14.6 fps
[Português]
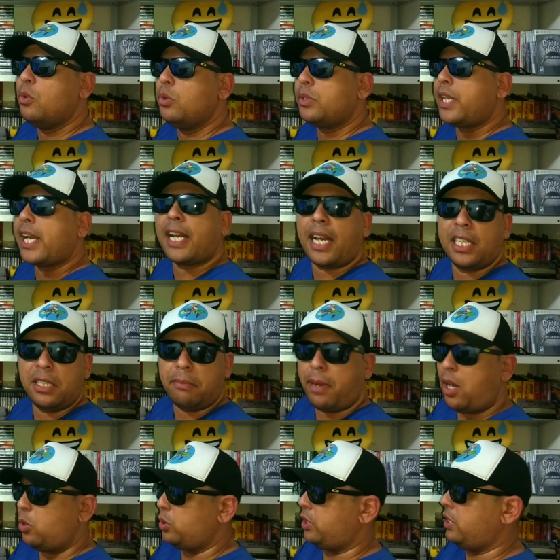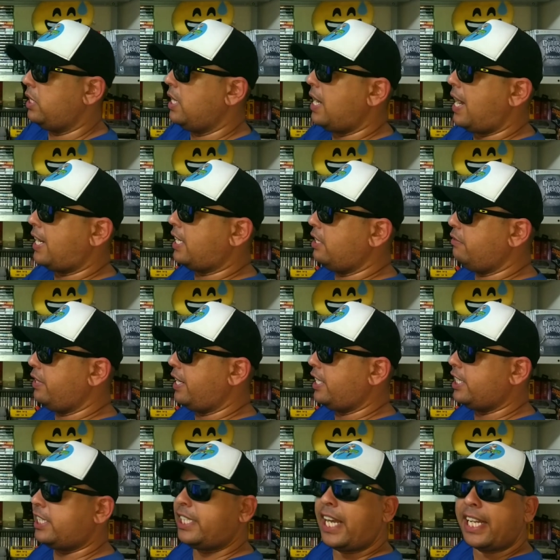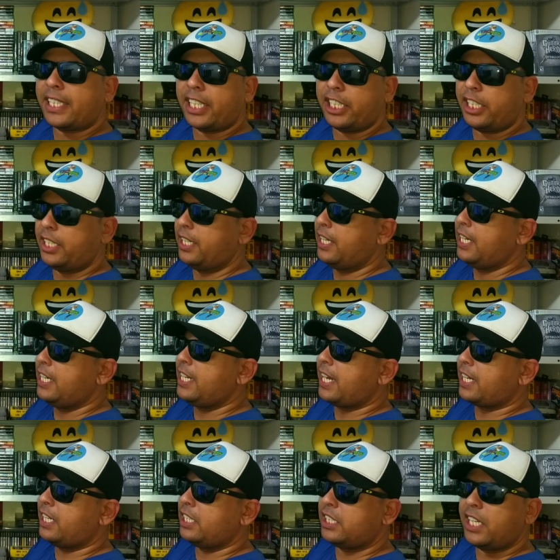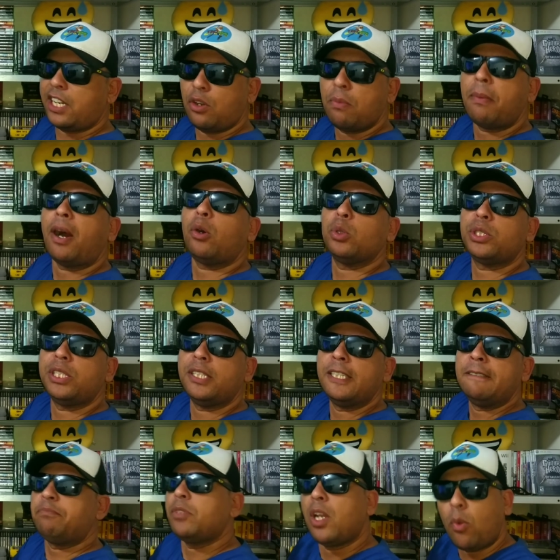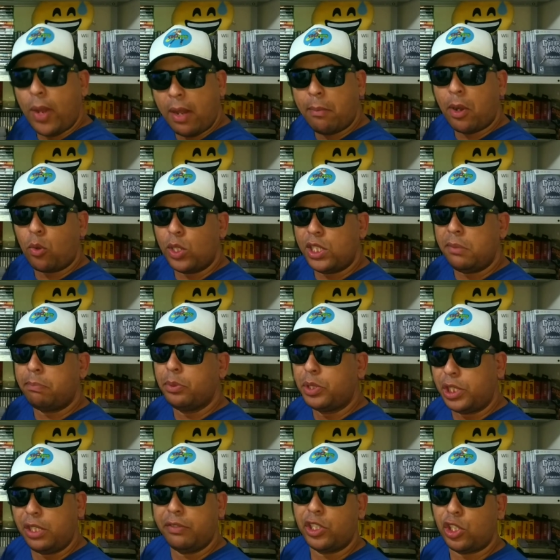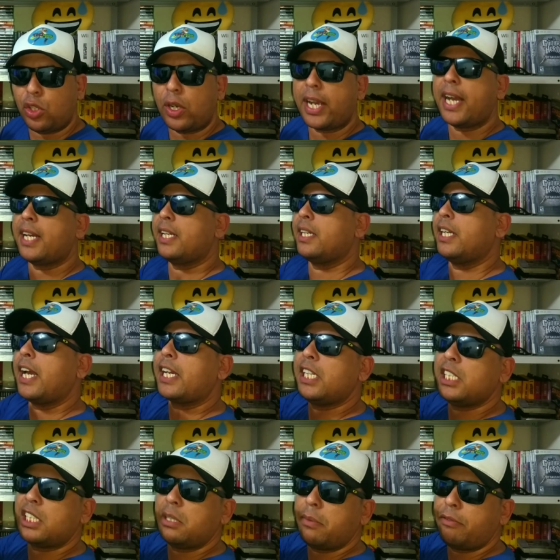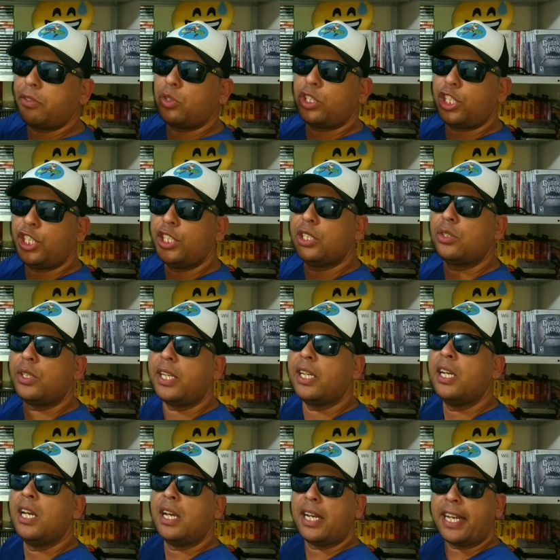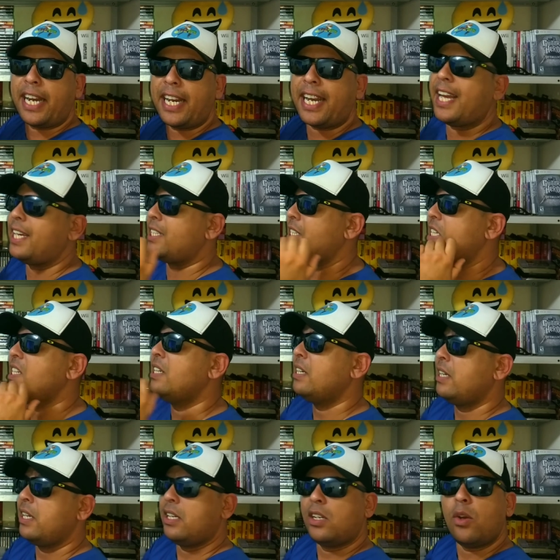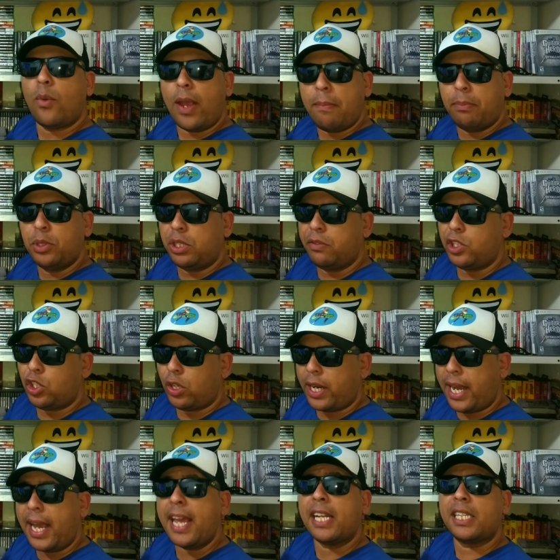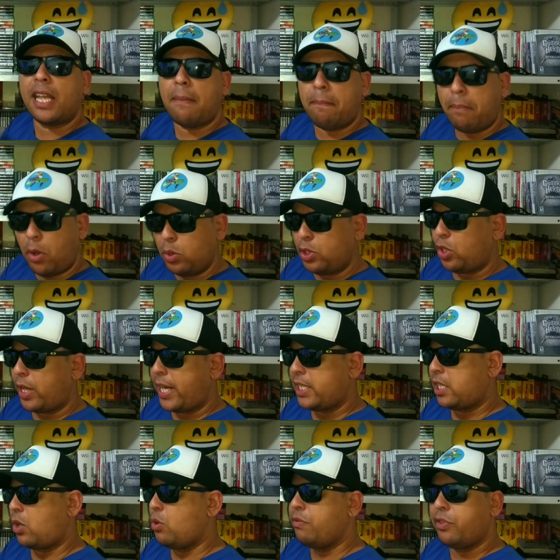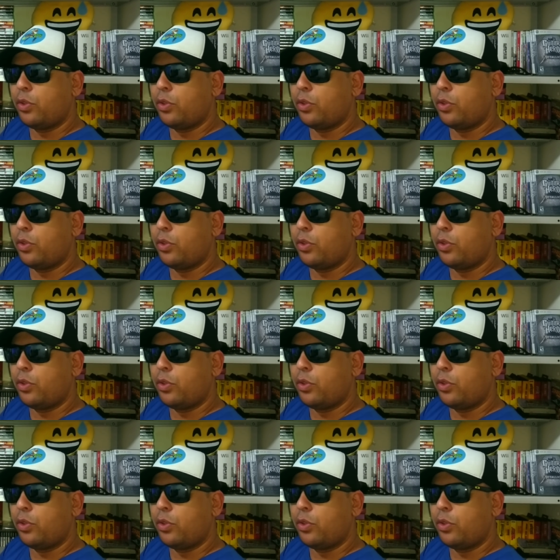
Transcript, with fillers: um teclado e mouse. Aqui vira as setas e aqui seria o mouse. Não é uma coisa impossível de jogar, né? E é aqui em cima vira o tiro, né? Granada. Não é impossível de jogar, é até bom de jogar essa